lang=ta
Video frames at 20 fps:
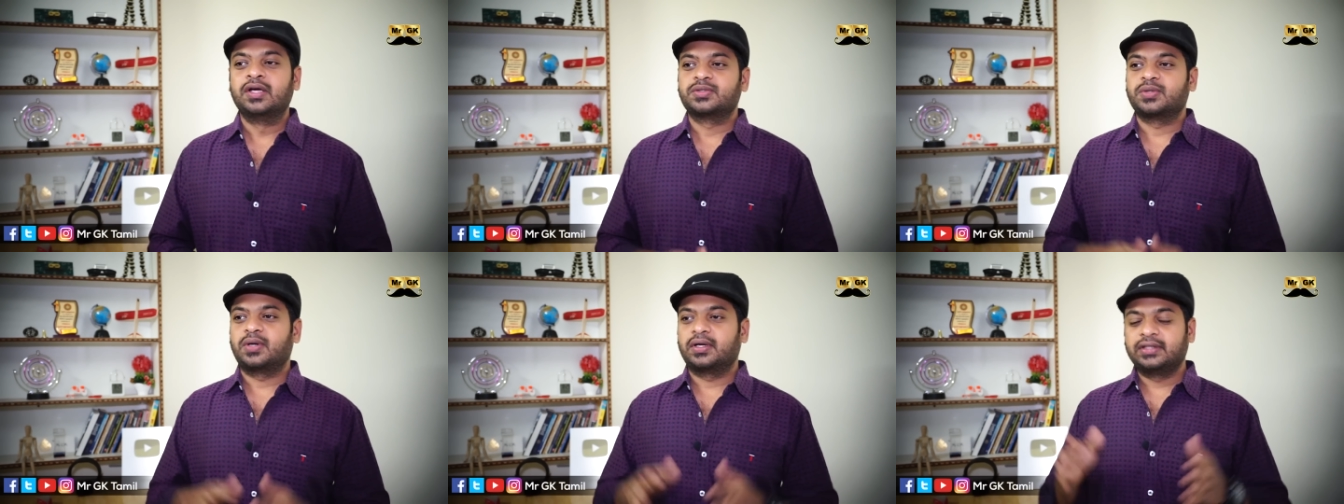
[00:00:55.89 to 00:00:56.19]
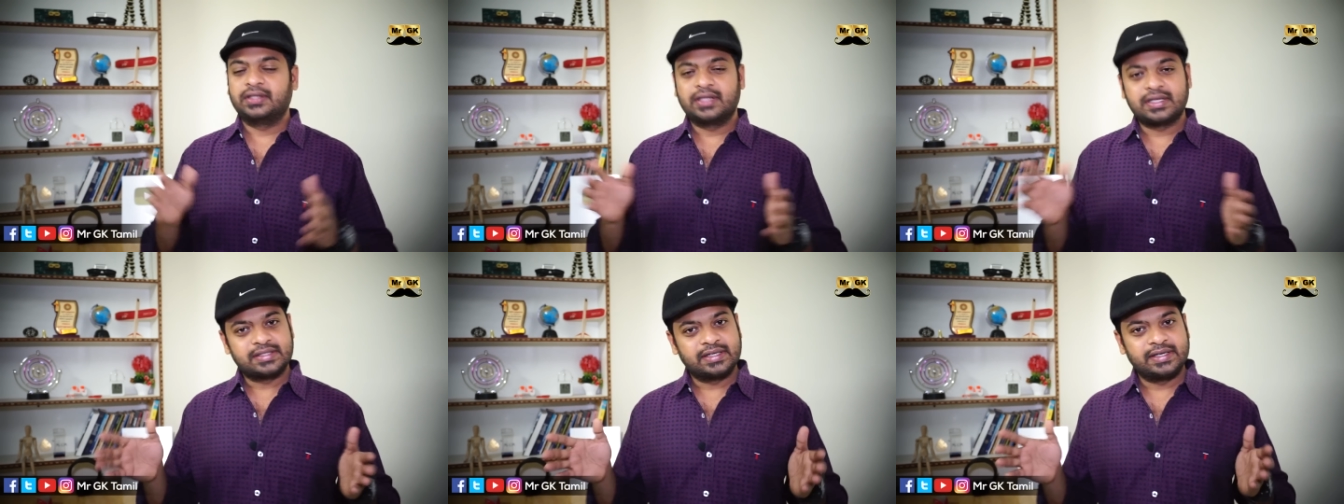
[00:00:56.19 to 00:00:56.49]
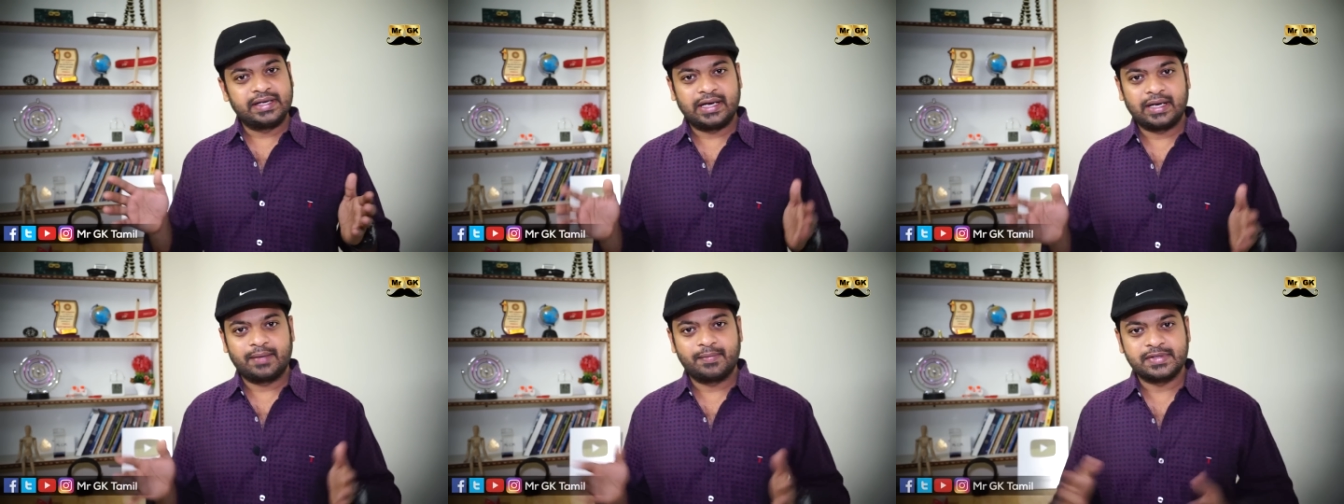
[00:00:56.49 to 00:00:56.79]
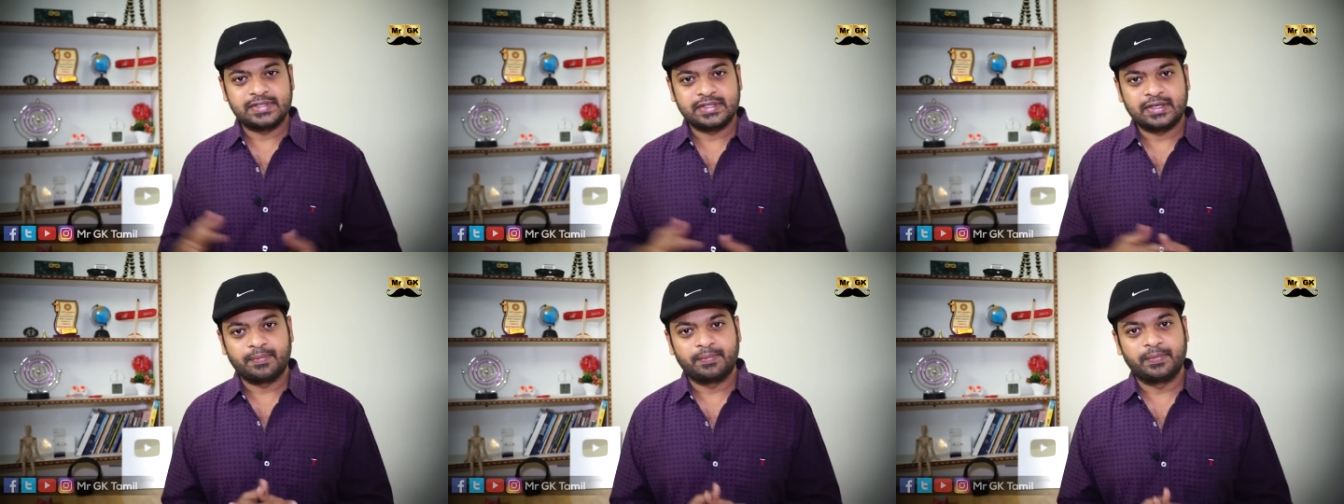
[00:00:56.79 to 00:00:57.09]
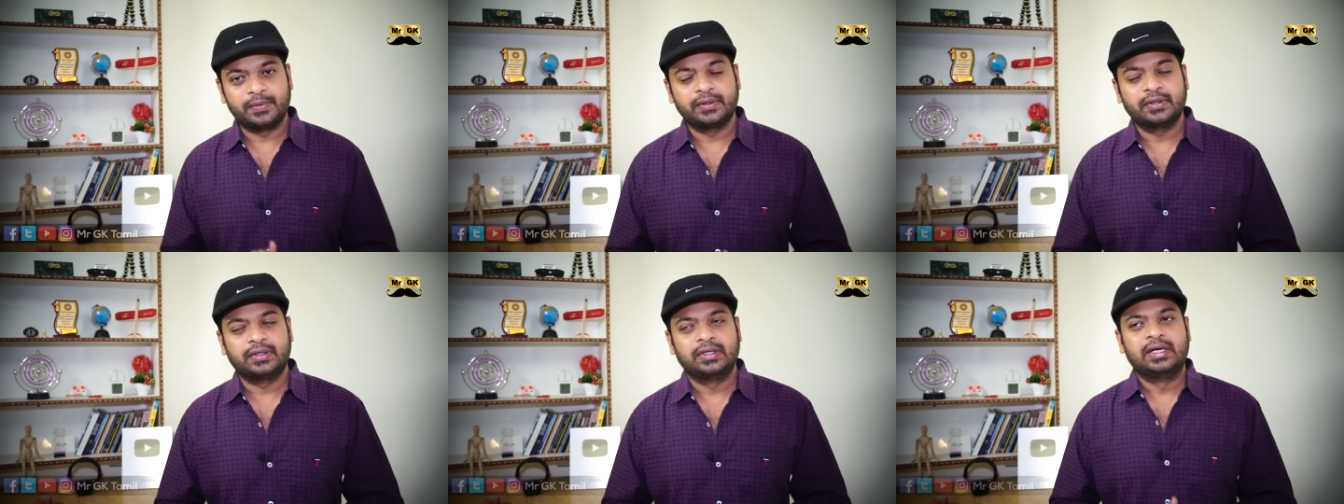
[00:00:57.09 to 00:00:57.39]
ஸோ அதுதான் சனிக்கிழமை
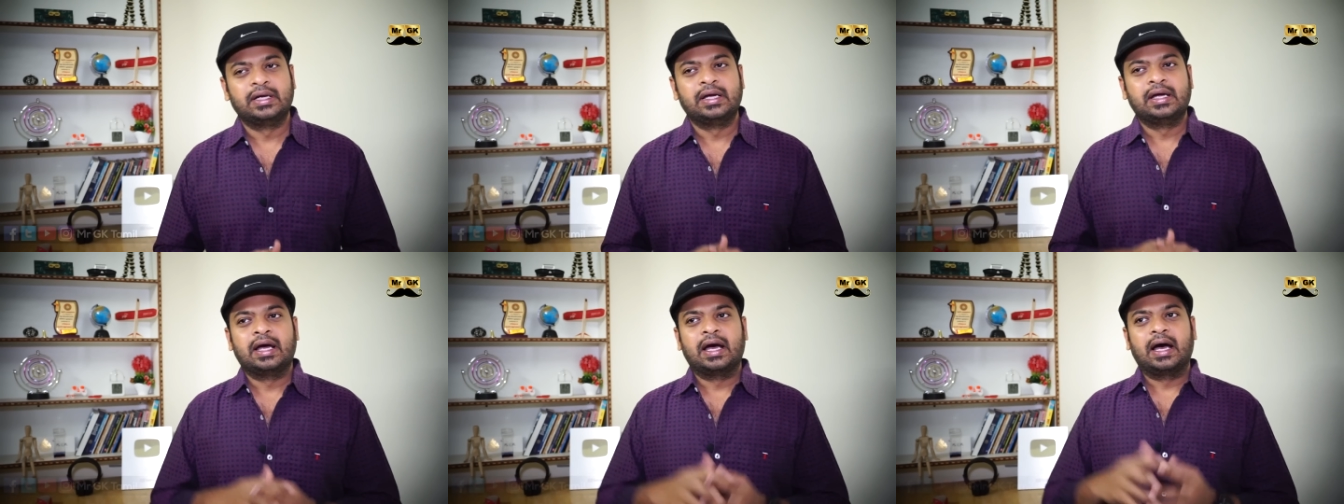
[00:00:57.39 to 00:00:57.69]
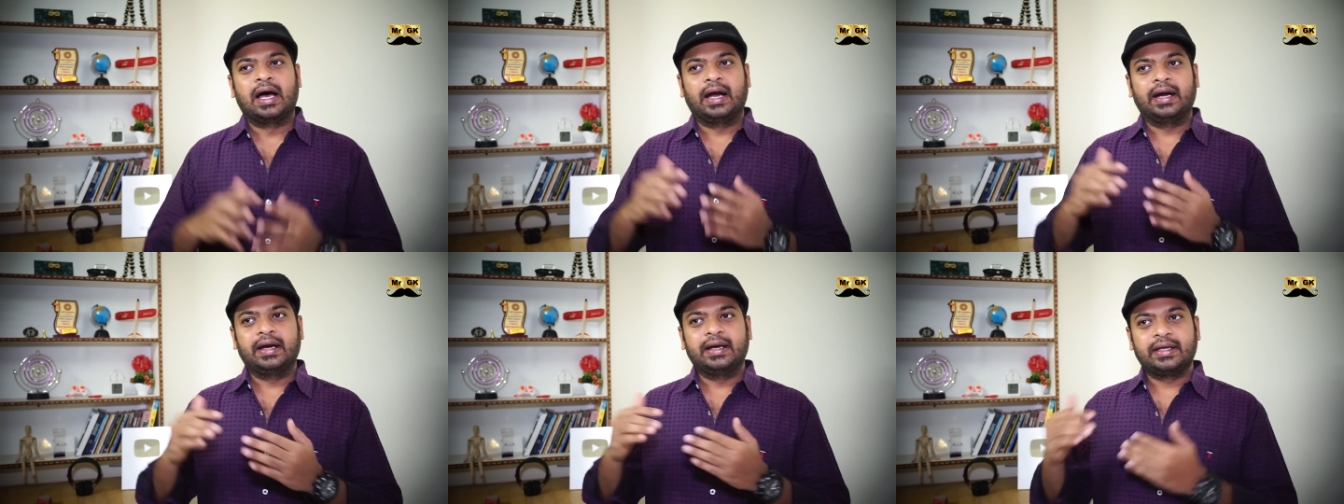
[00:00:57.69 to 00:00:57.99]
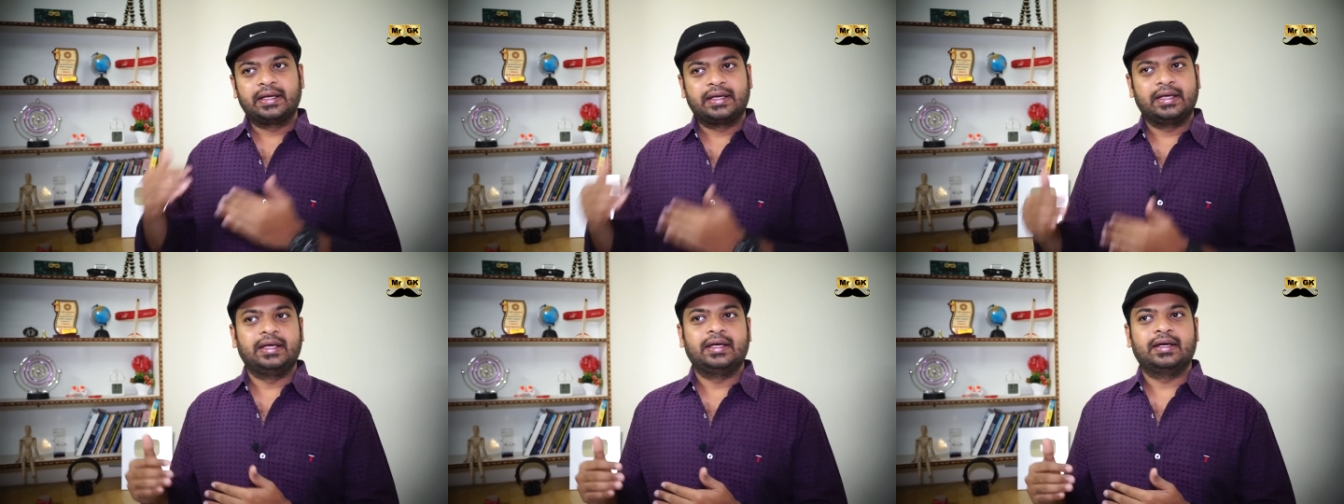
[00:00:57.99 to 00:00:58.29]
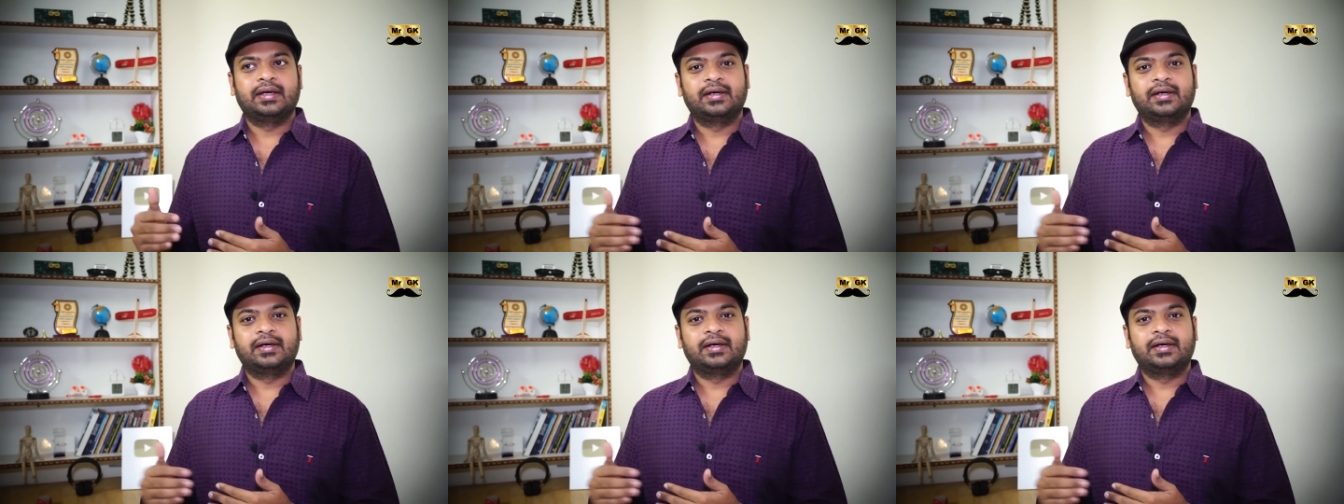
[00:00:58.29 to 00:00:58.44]
சிறப்பு அன்னைக்கு